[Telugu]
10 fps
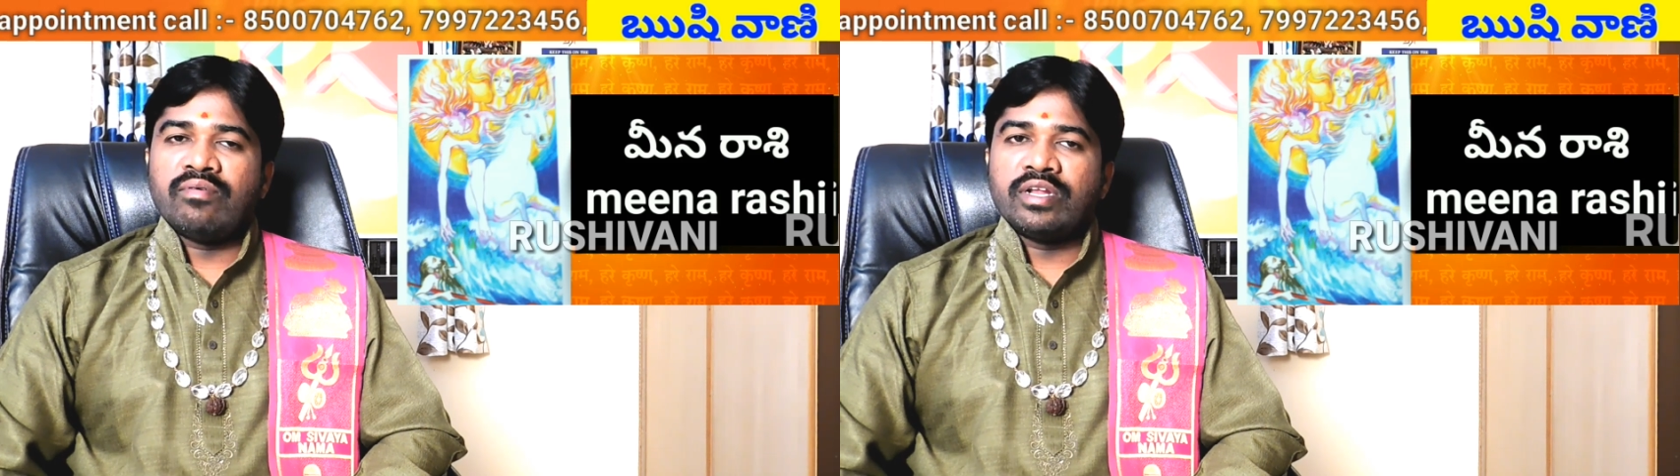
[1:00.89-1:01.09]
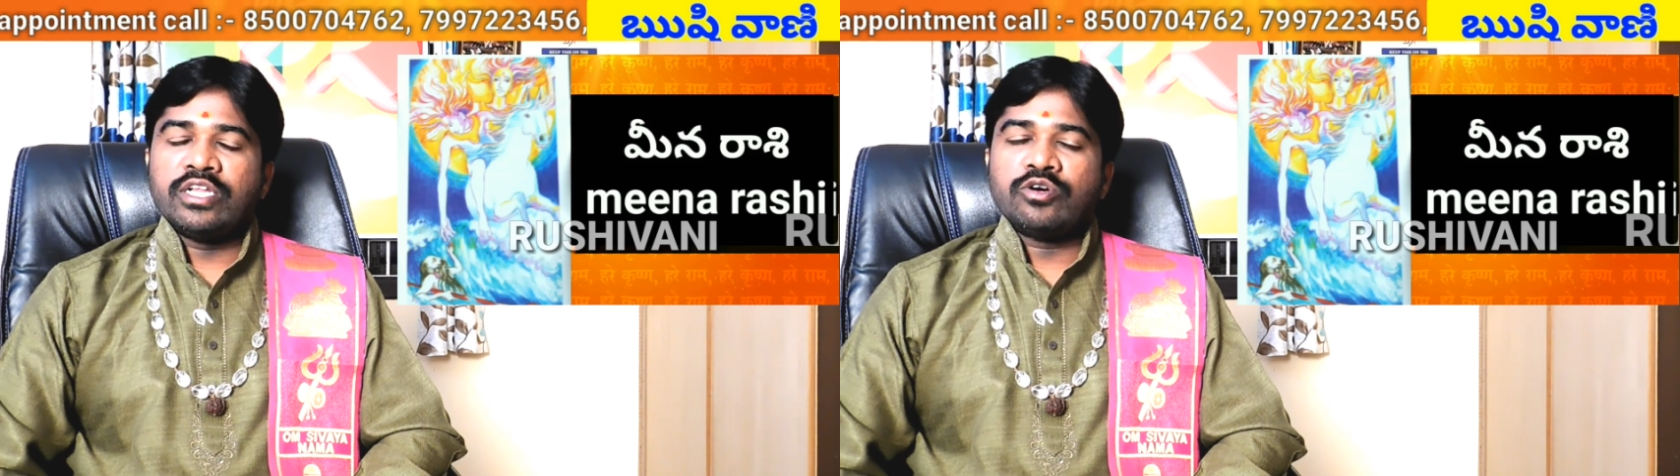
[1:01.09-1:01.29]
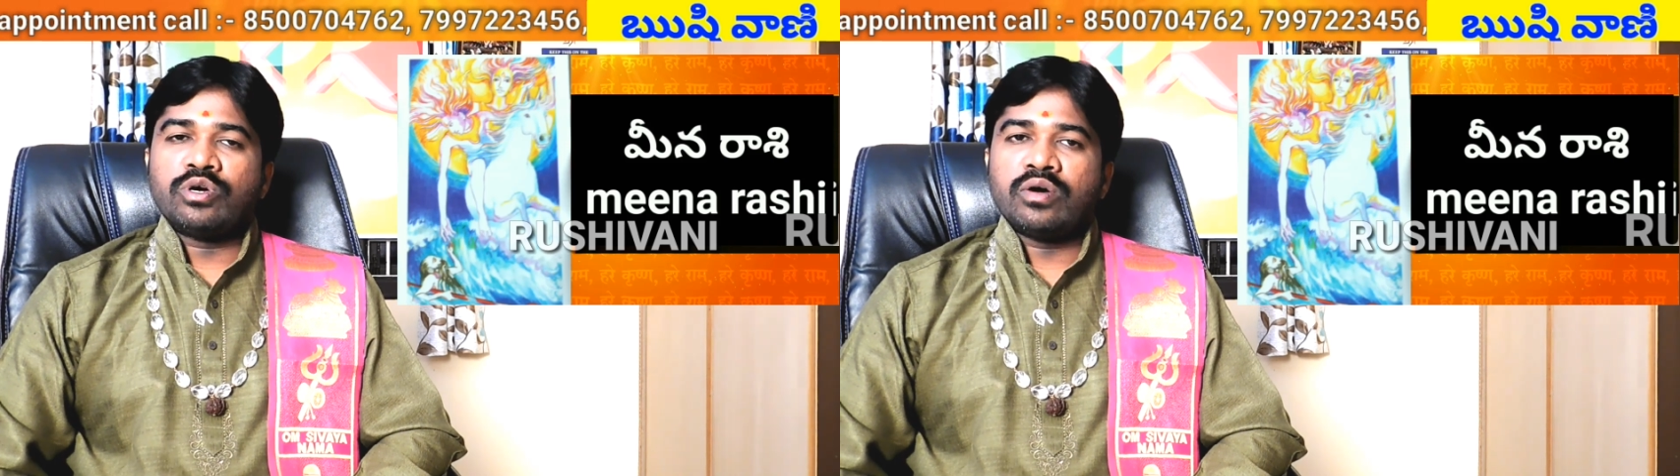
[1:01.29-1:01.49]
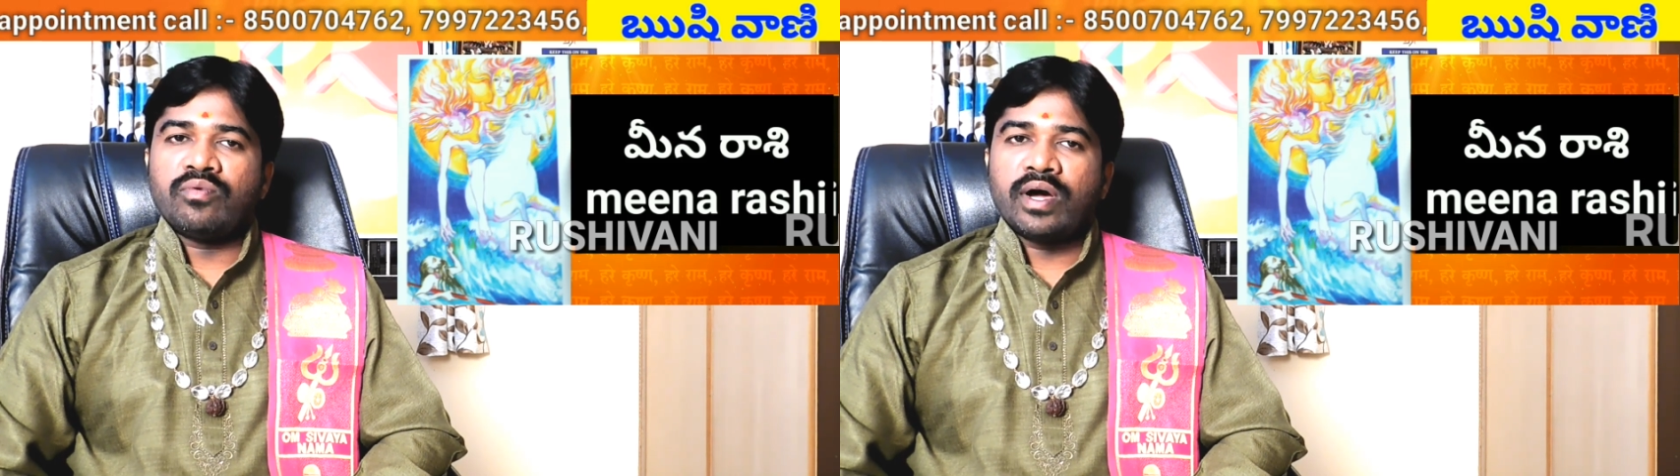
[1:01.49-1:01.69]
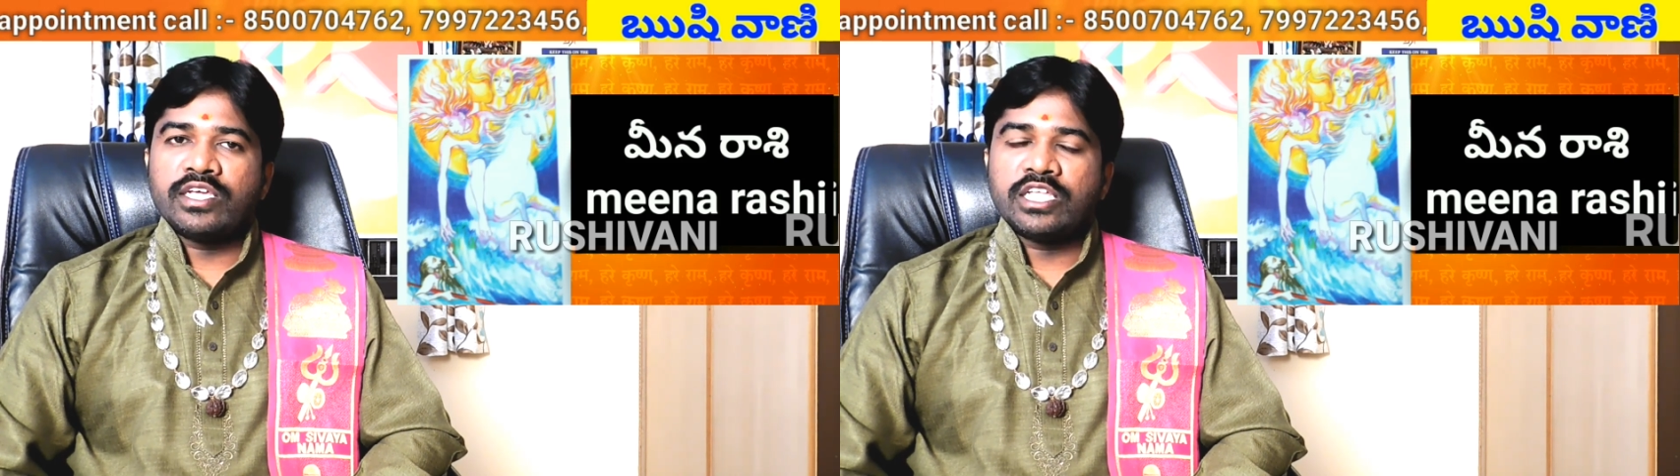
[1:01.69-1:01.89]
అవన్నీ కూడా
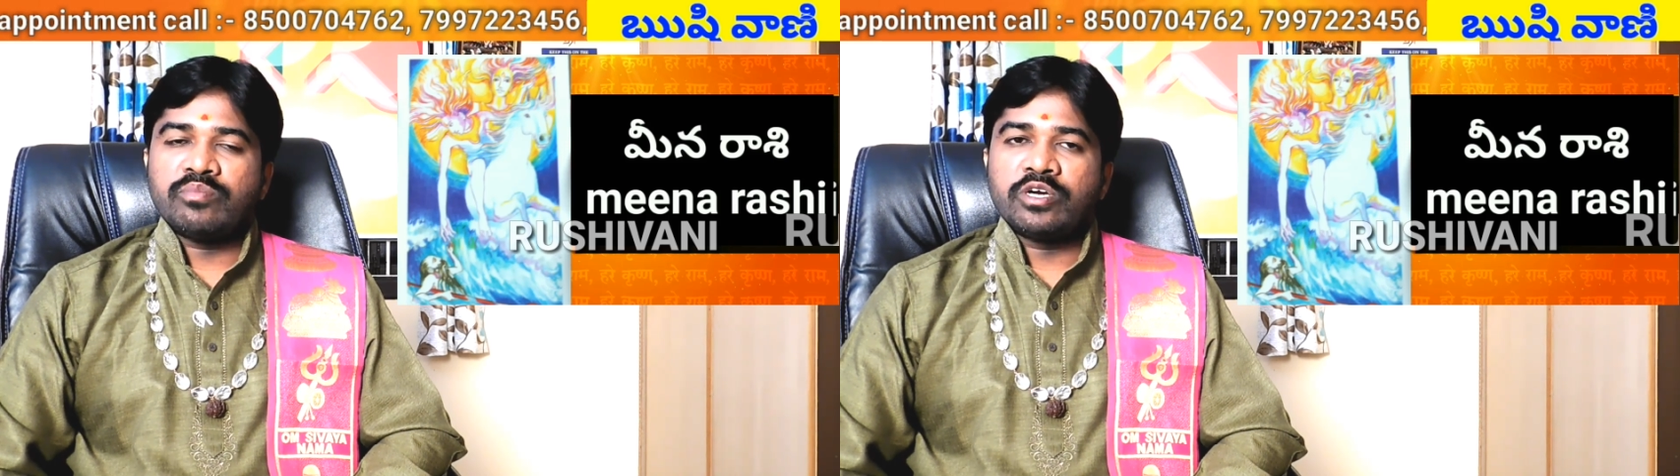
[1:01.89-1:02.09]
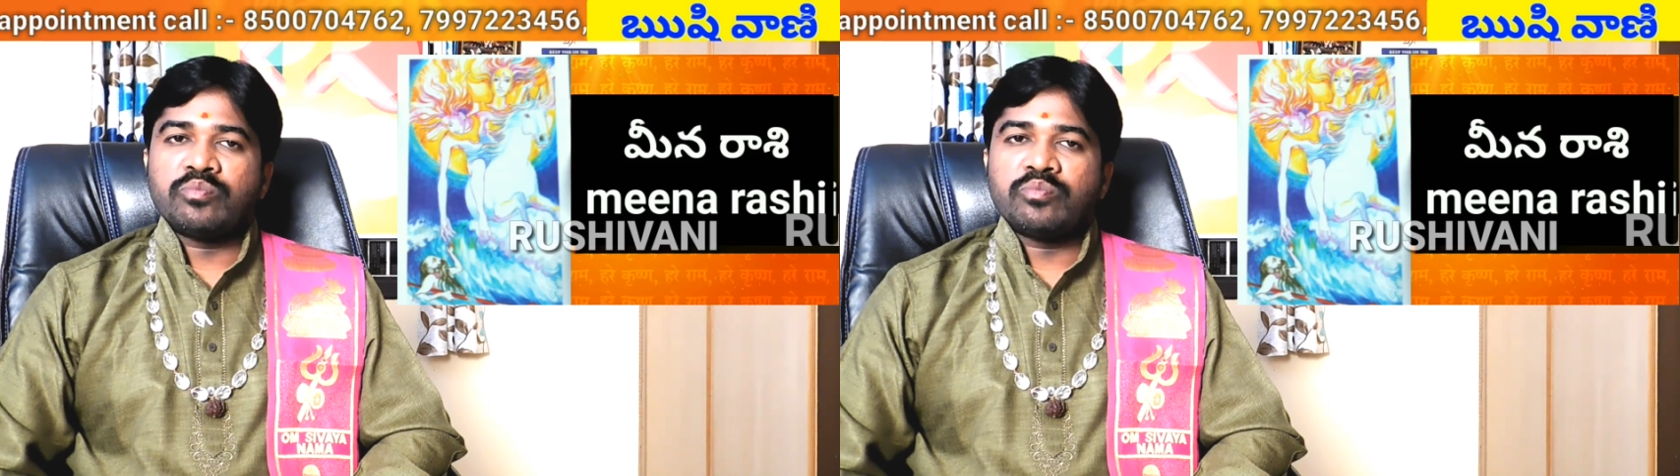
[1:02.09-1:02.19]
వాయిదా